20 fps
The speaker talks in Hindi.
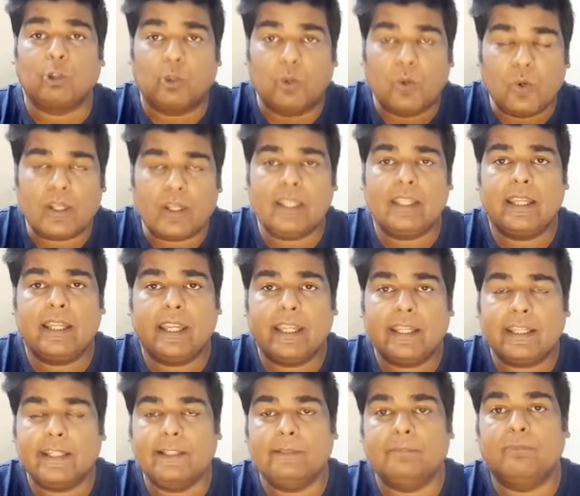गोगी
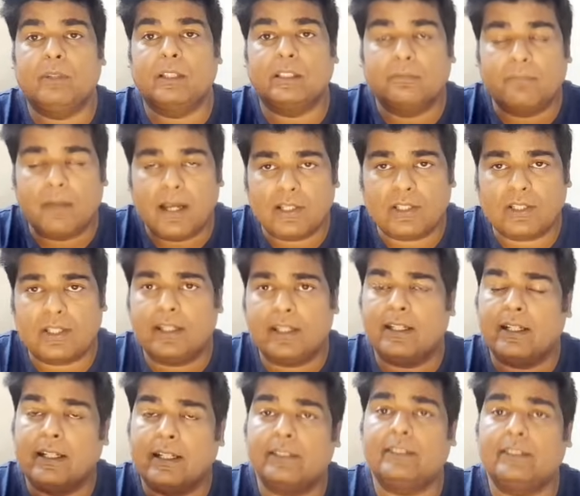गैंग के बदमाश की
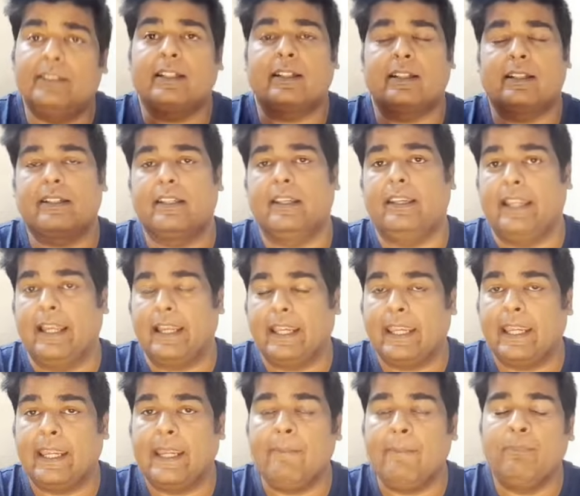हत्या करके लिया
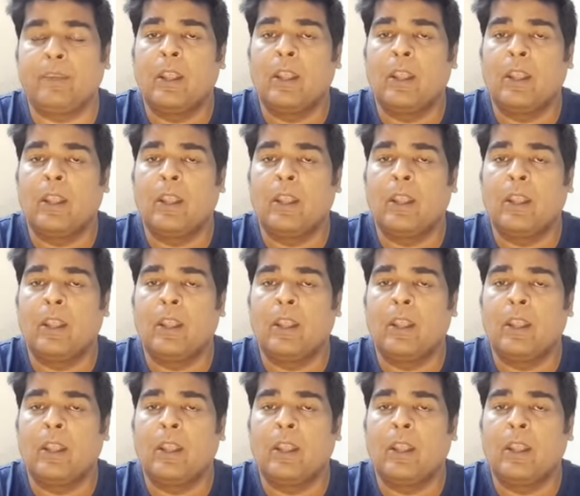गया है